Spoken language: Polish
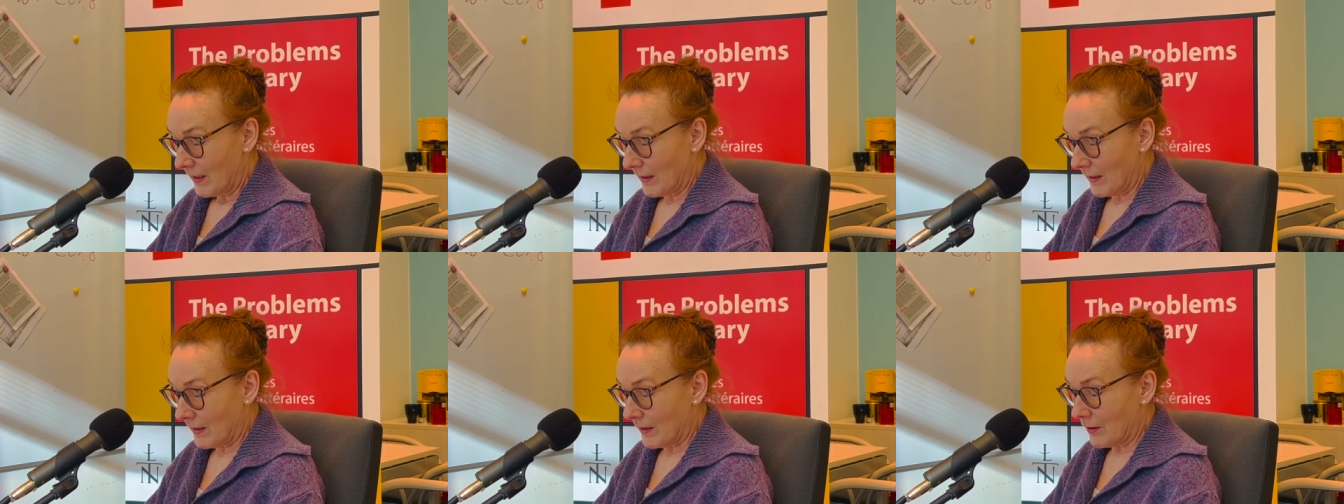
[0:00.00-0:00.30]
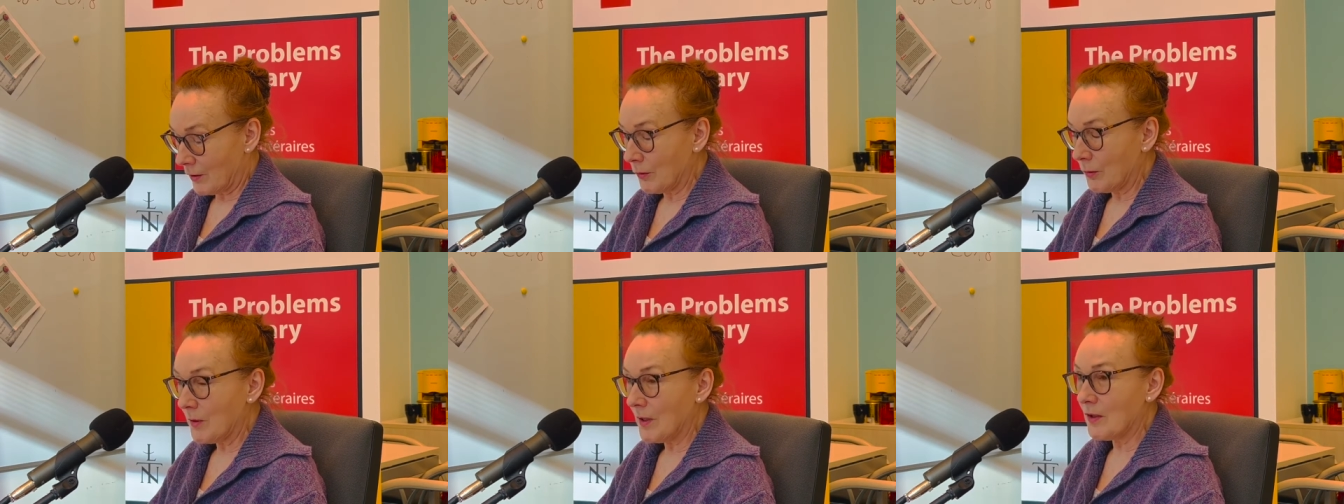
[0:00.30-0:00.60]

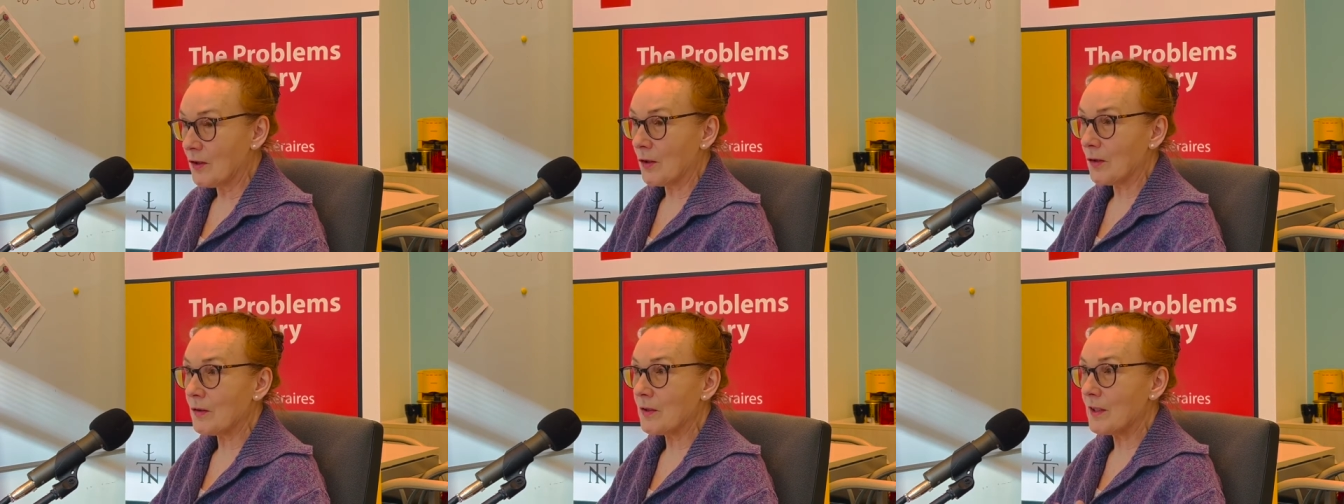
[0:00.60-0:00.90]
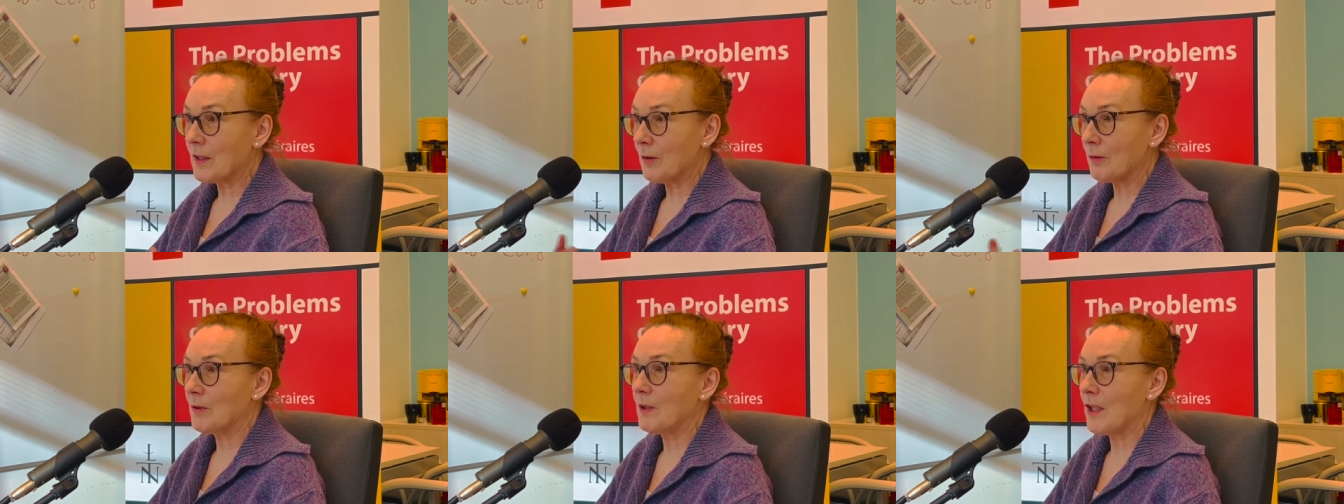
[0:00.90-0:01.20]
który
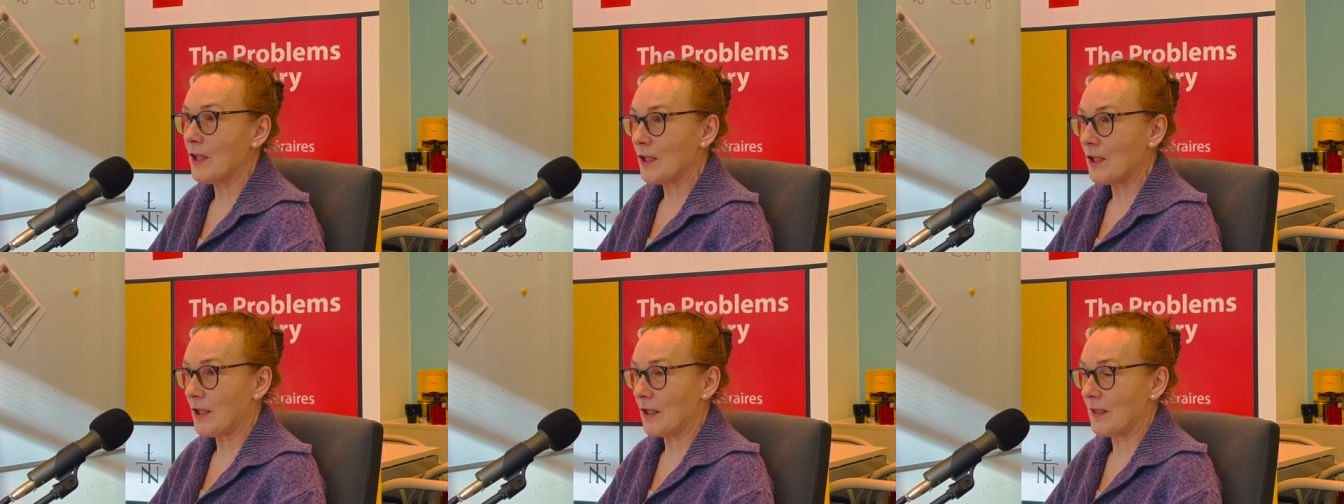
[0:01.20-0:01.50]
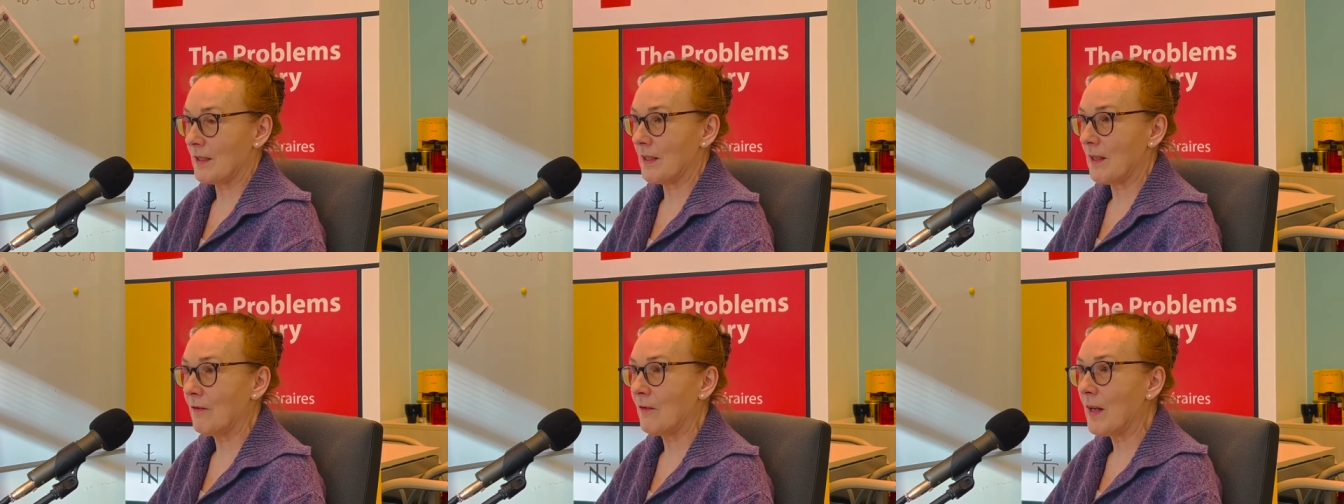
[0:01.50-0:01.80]
został też
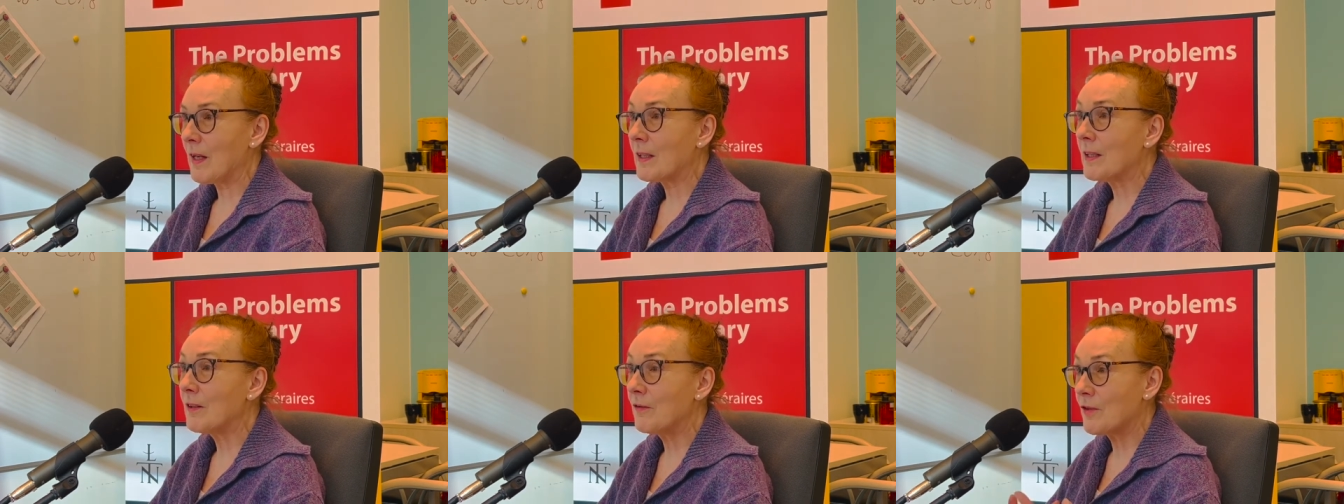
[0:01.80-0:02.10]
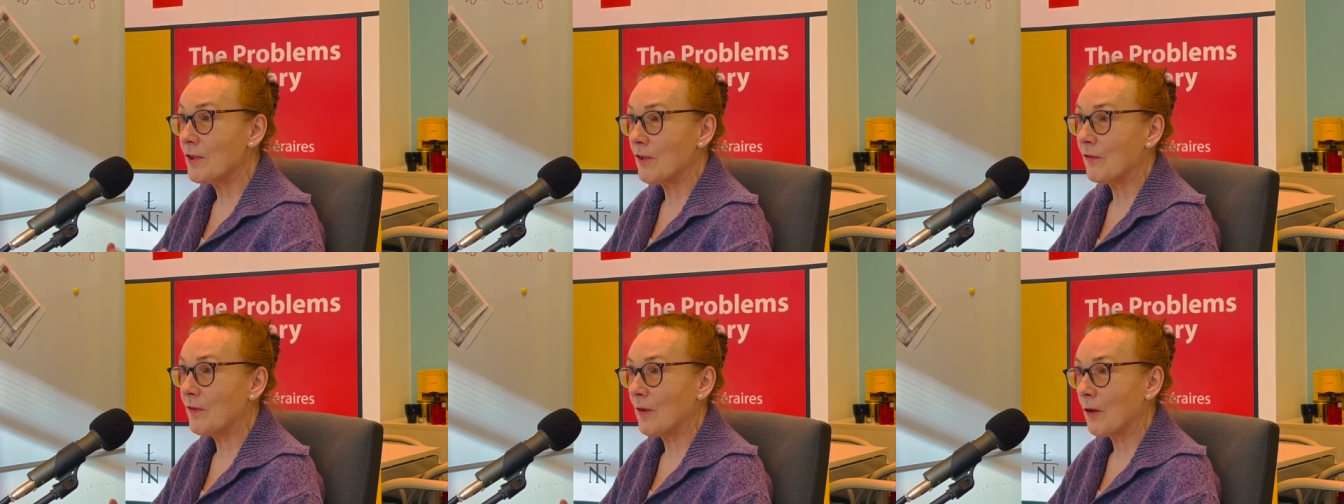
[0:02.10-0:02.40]
zawarty w
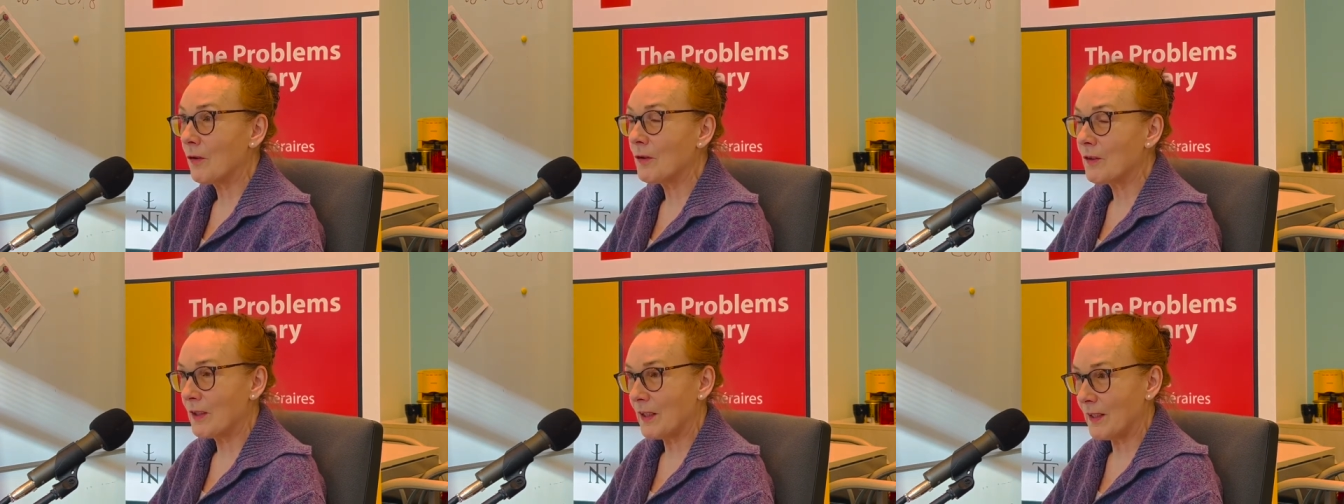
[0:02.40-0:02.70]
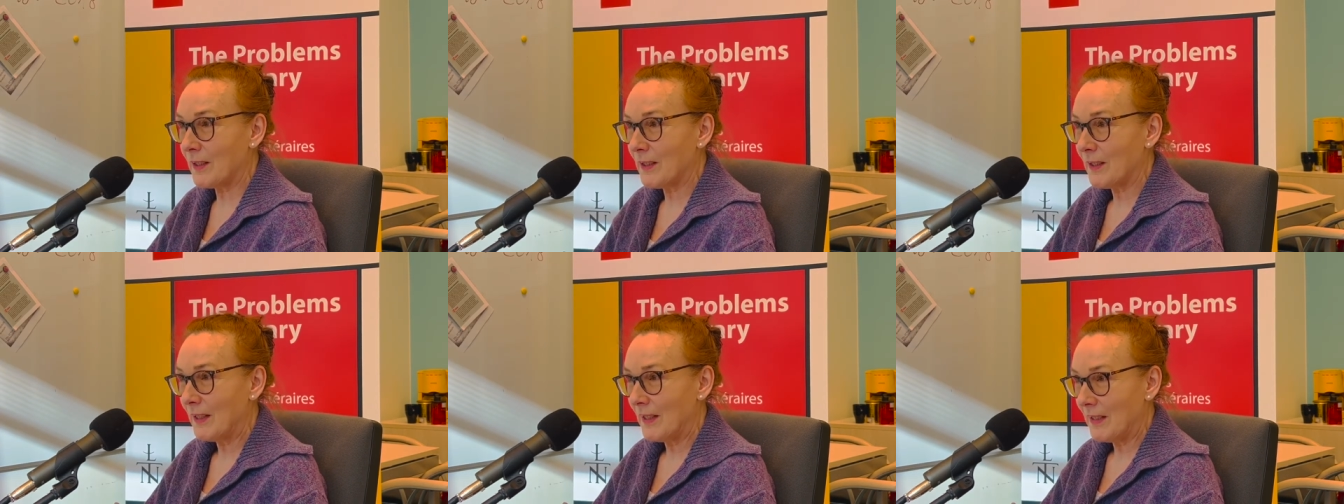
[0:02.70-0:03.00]

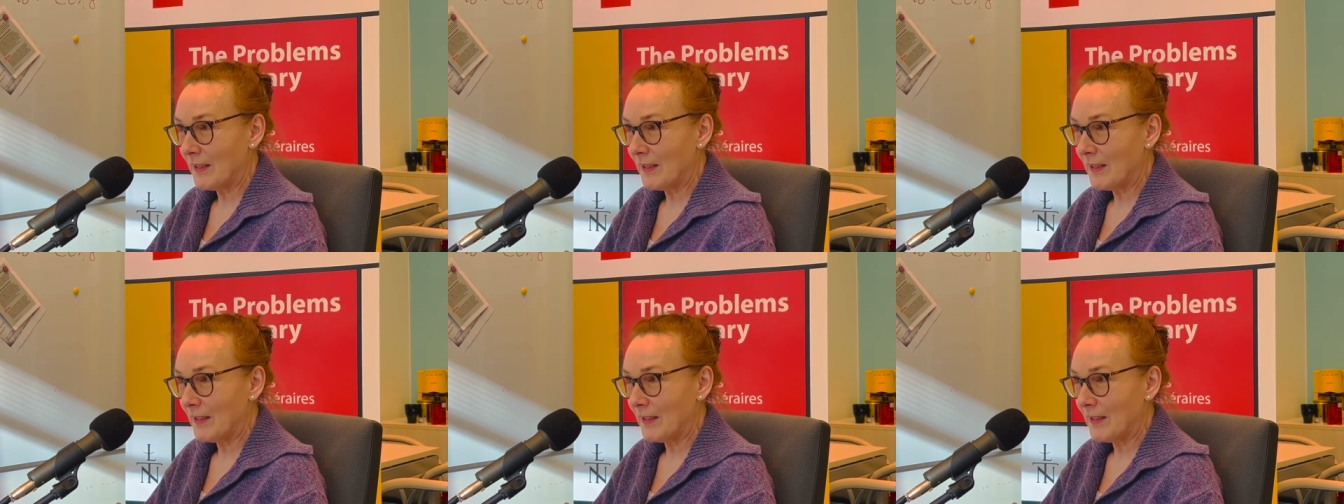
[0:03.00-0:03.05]
dziewiątej